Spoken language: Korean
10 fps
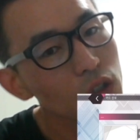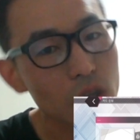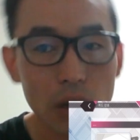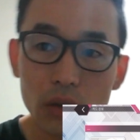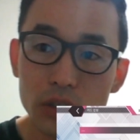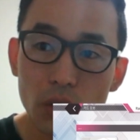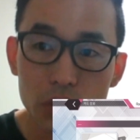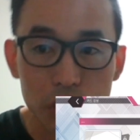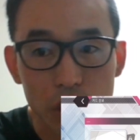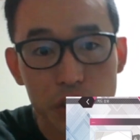잠깐,
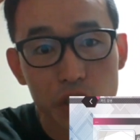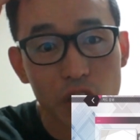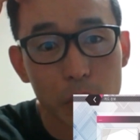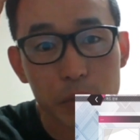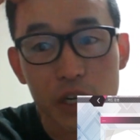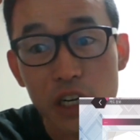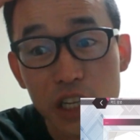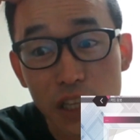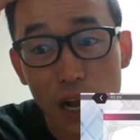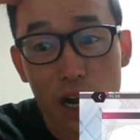이거 진짜 시스템이
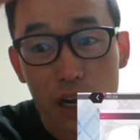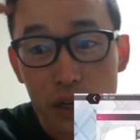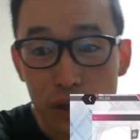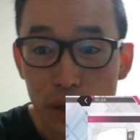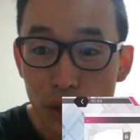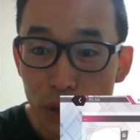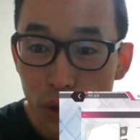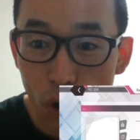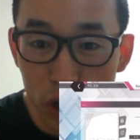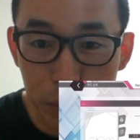밀리랑
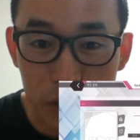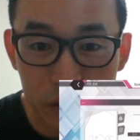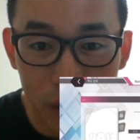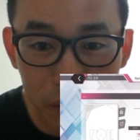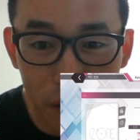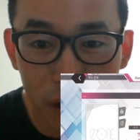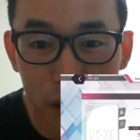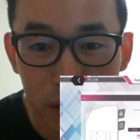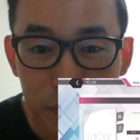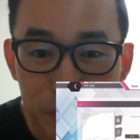거의
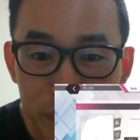비슷한데?